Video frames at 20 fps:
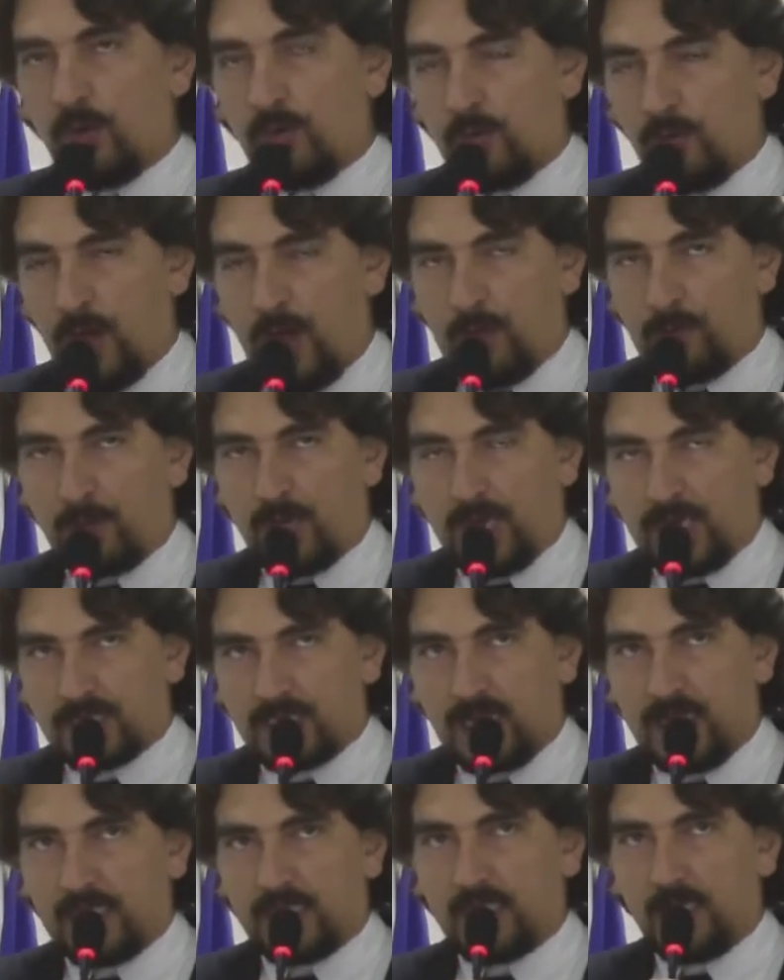Um
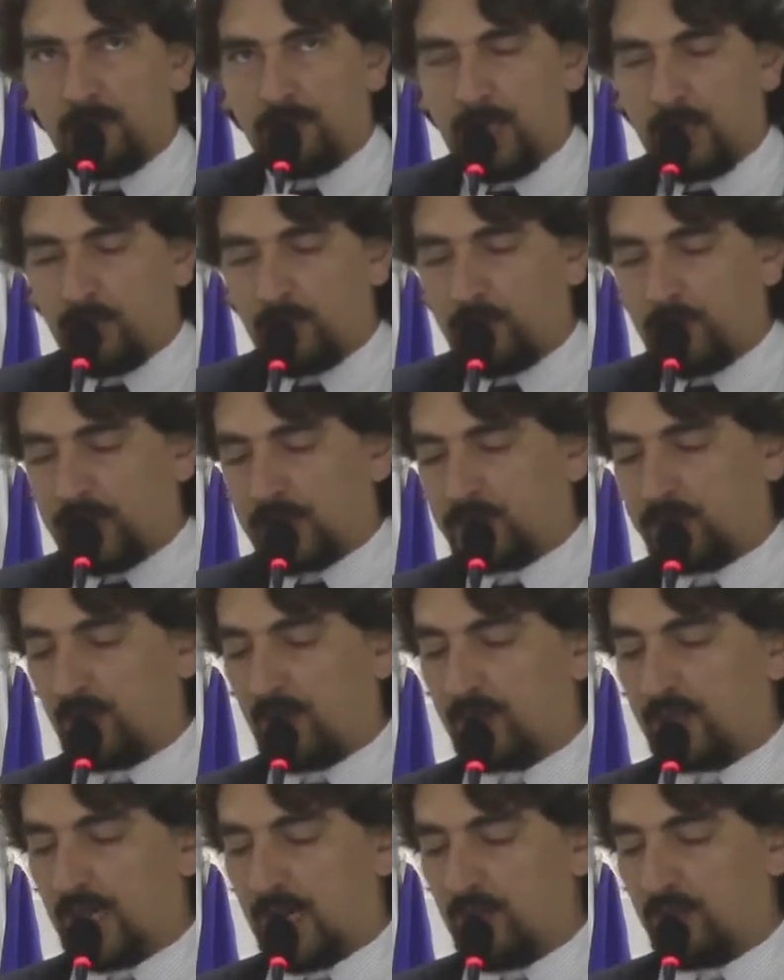abraço aí também o
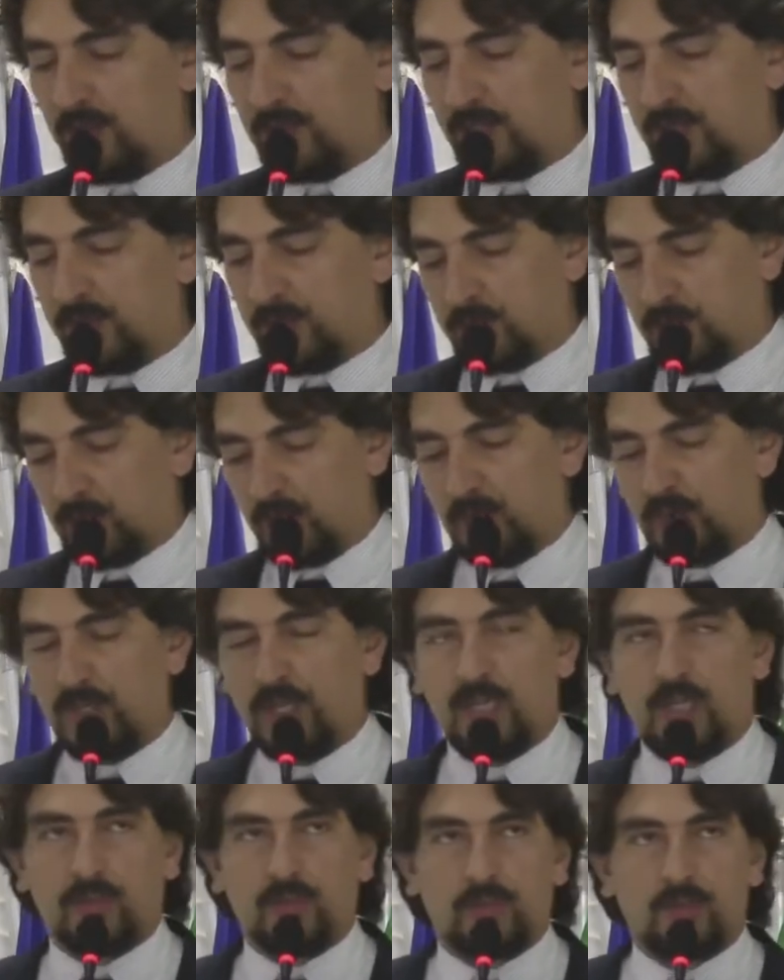pessoal da Una dos
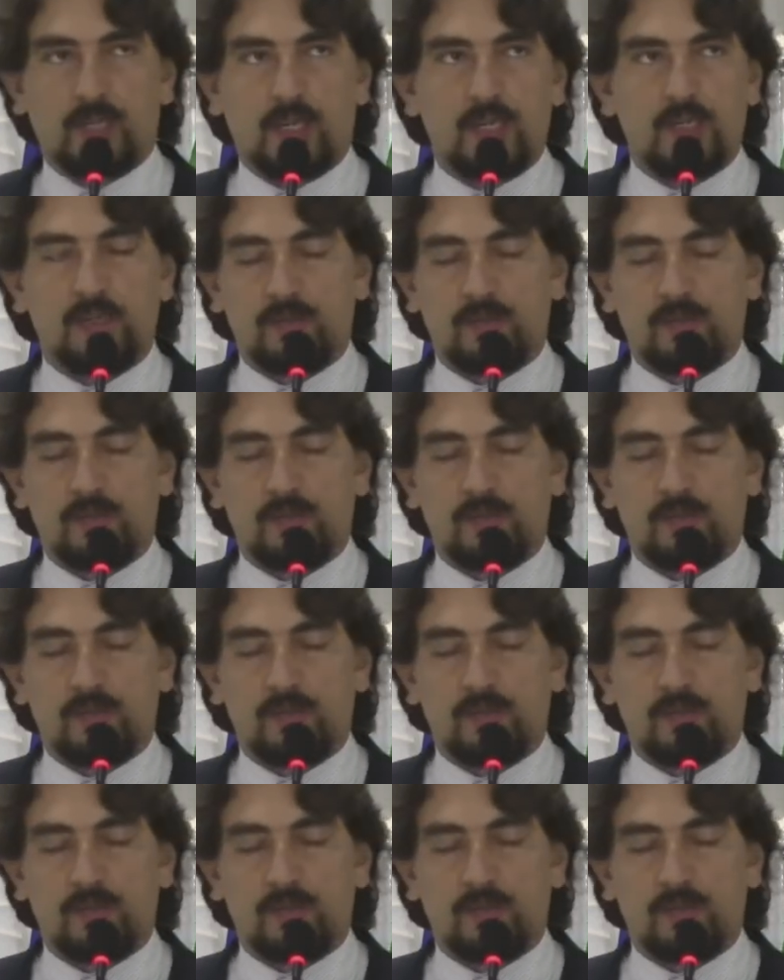Cordeiros, né?